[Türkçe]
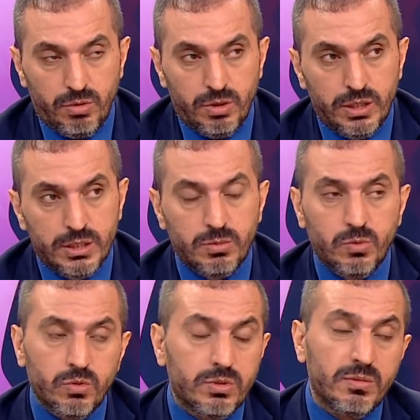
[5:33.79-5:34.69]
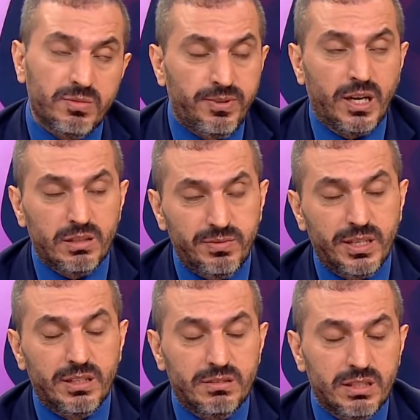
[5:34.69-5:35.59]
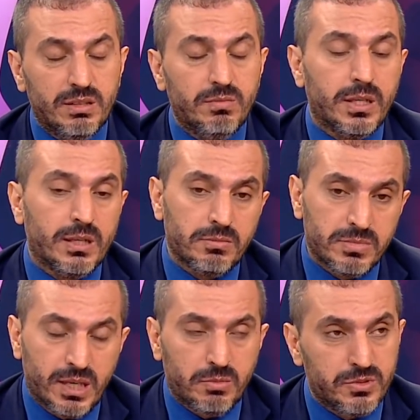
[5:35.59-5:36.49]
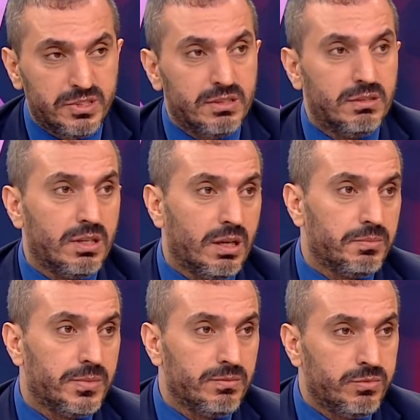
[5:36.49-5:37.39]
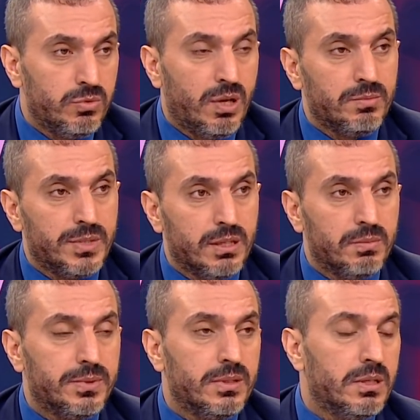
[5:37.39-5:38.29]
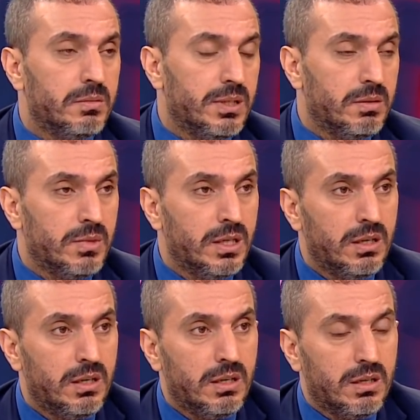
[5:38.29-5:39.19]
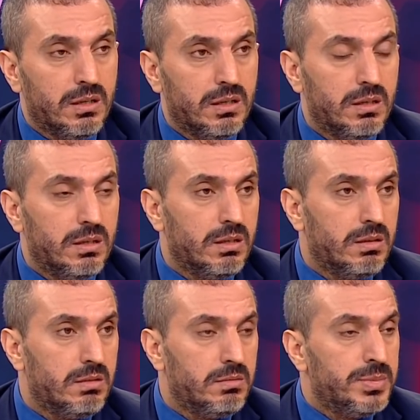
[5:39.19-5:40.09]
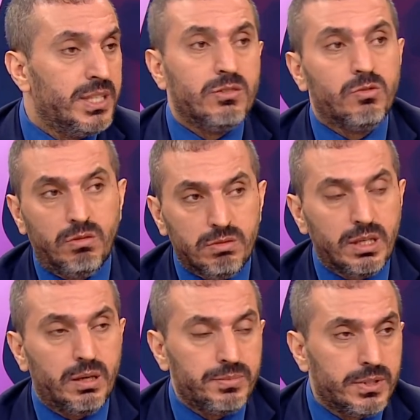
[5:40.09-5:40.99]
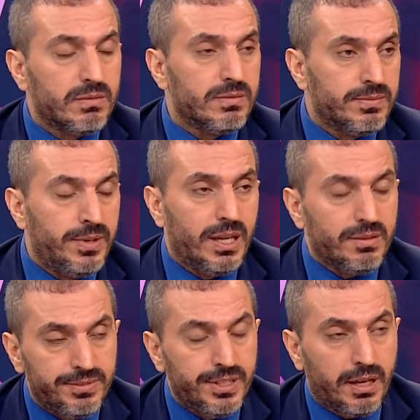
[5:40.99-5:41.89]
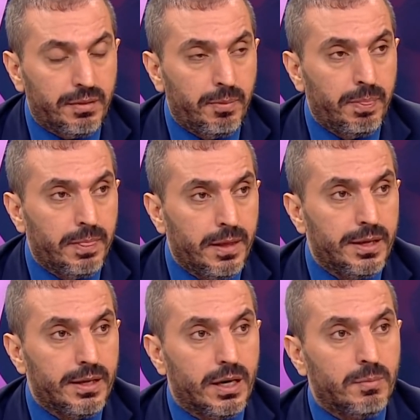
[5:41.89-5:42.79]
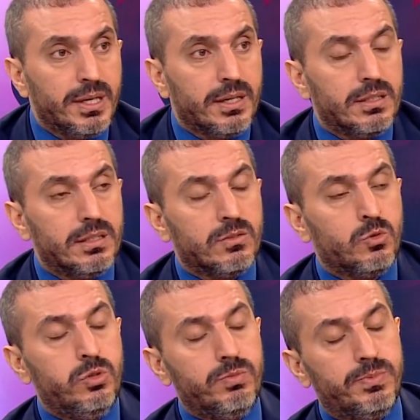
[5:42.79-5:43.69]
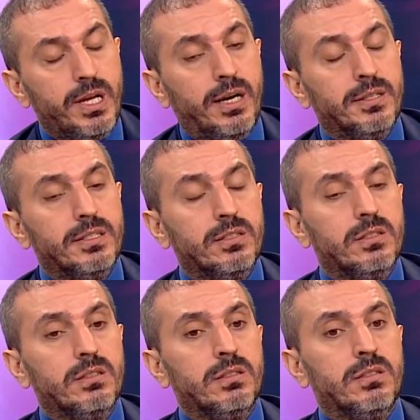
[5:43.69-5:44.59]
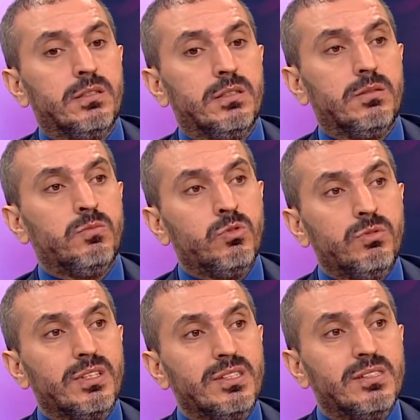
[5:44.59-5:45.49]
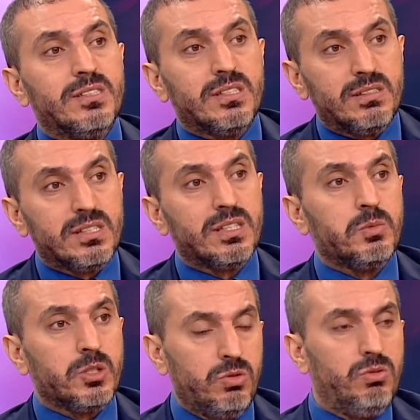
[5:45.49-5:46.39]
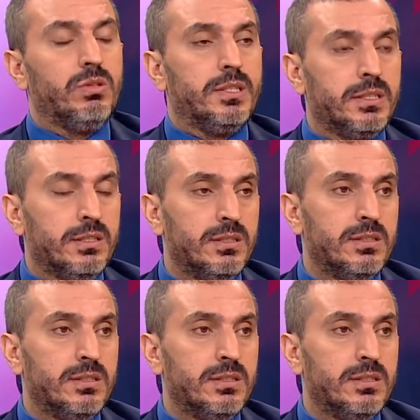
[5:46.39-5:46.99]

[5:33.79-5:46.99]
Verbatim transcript: Hı hı. Şimdi bunu tabii farklı farklı takım var. Yani sen bunu City'de yaptın, Fulham'da yaptın, ne bileyim e, Brington'da yaptın falan filan. Ama kulüpler artık e, bu konudaki sicilinize de bakıyorlar.